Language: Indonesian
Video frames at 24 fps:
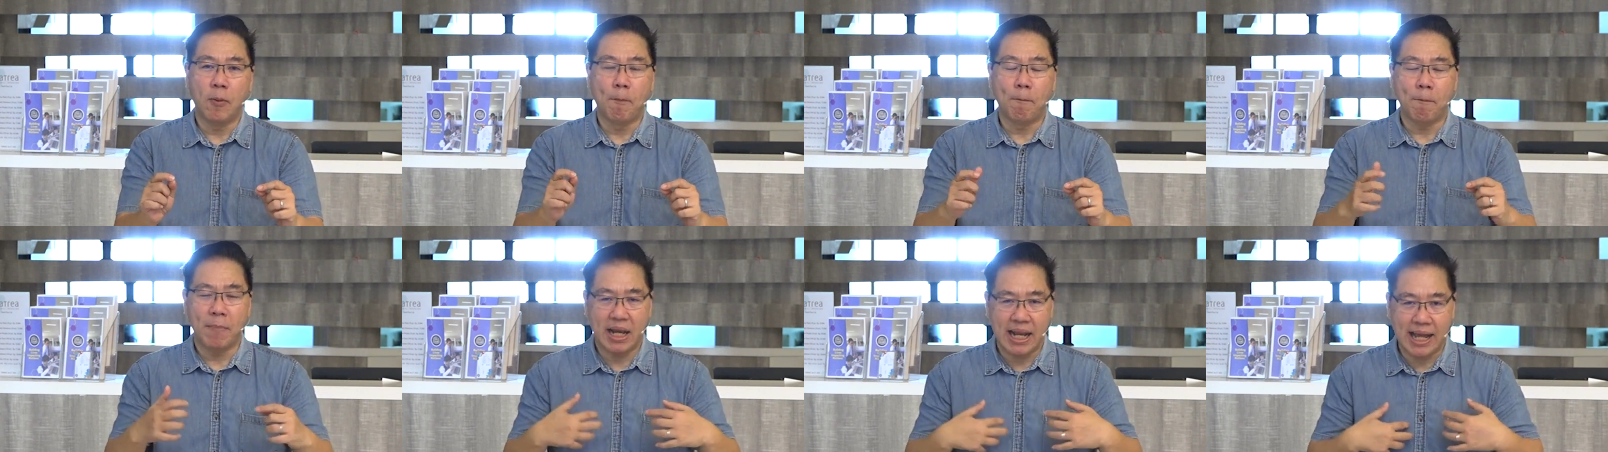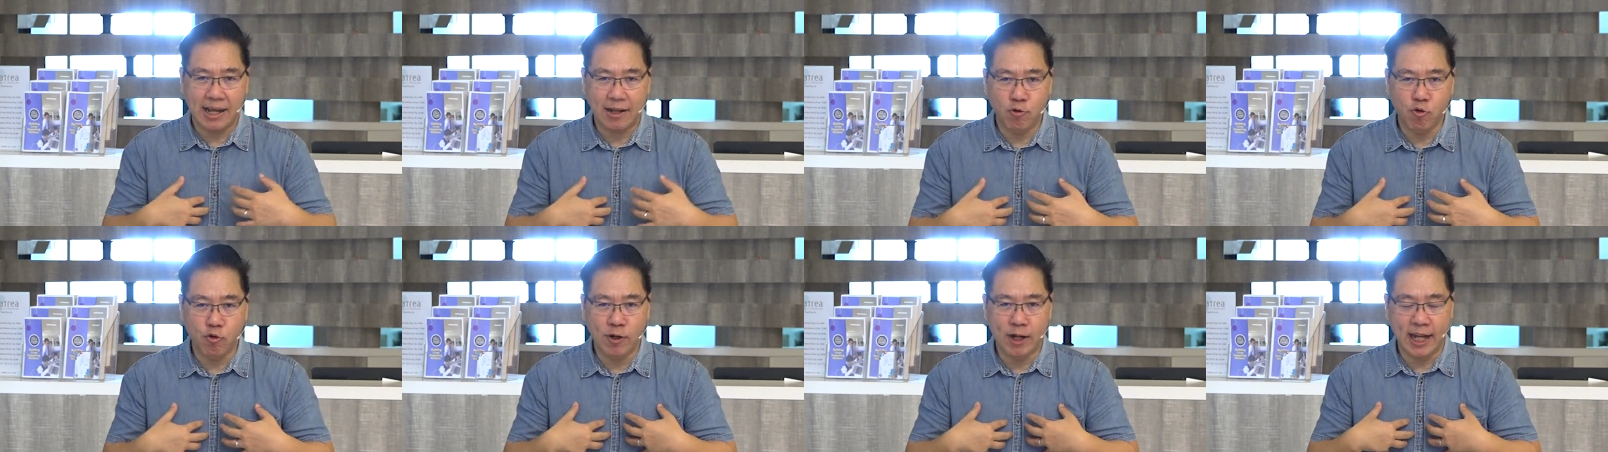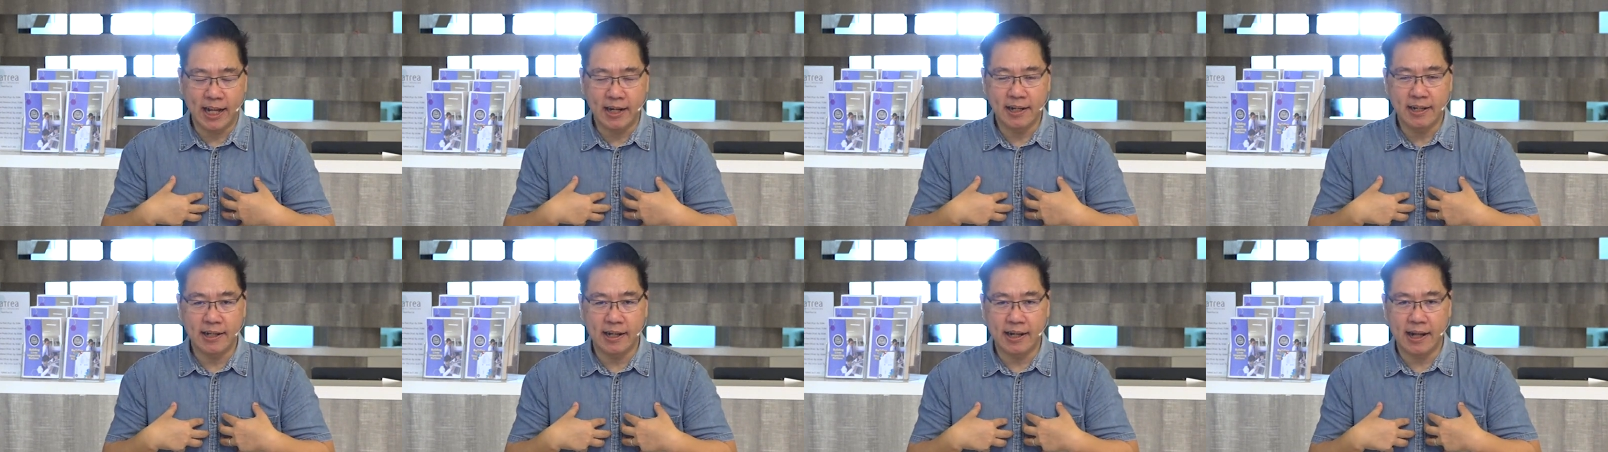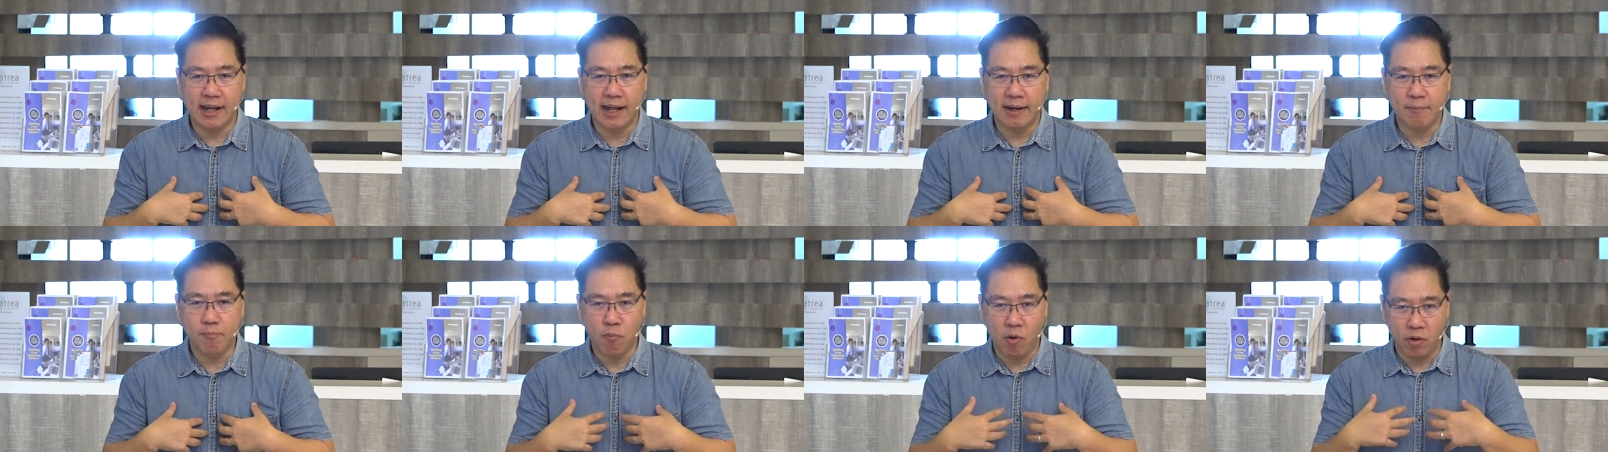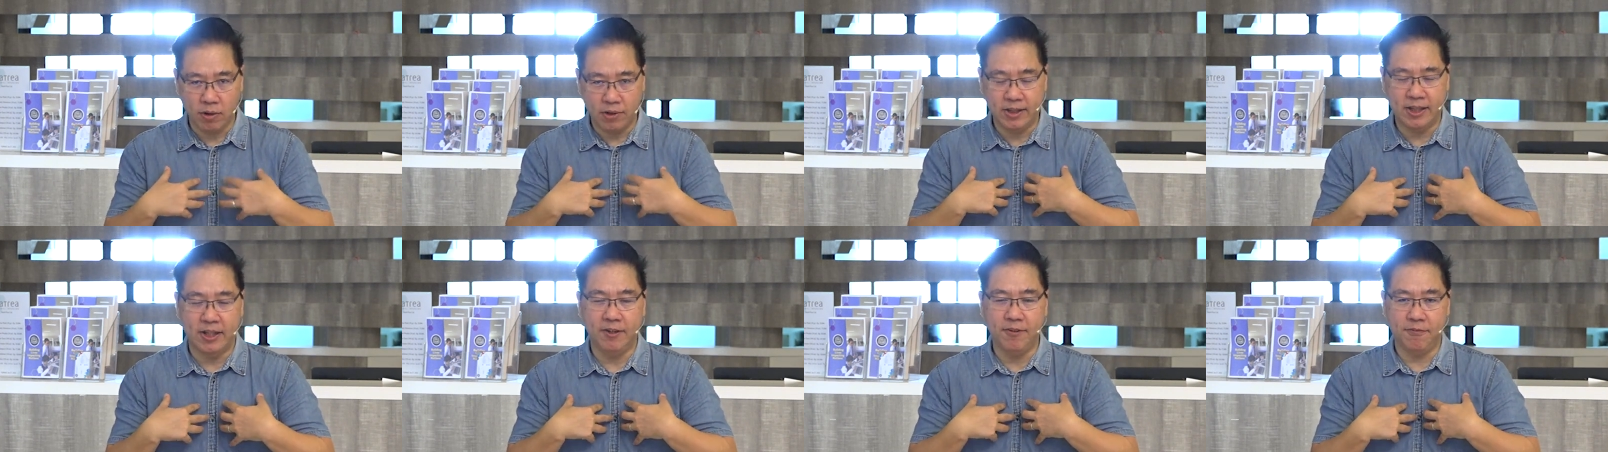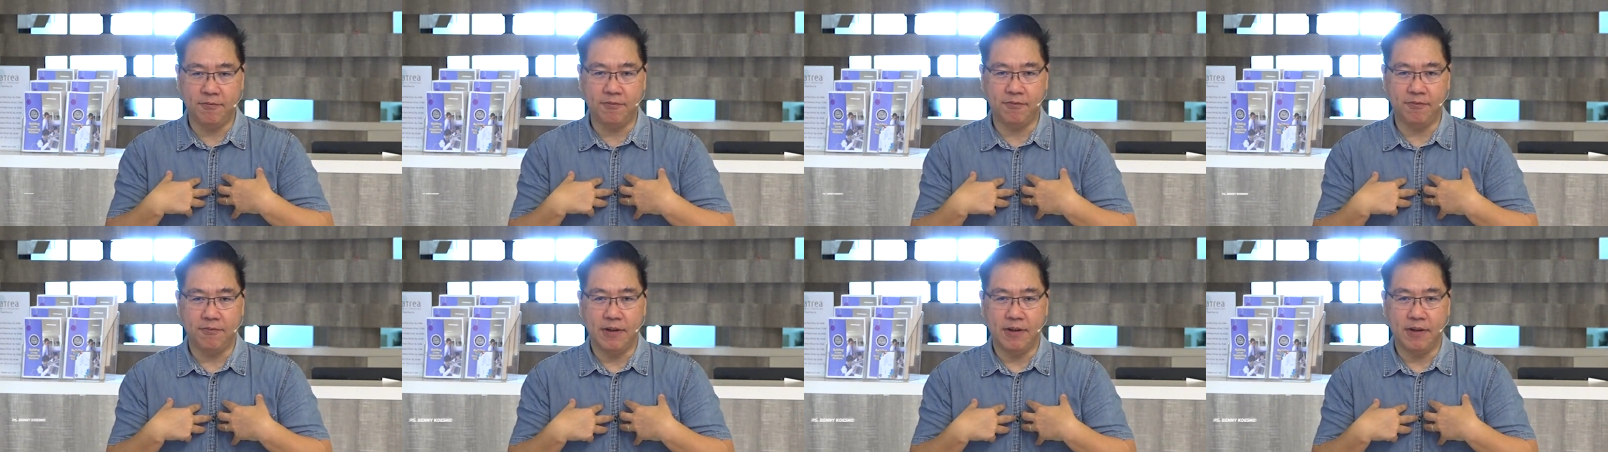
melakukan dengan motif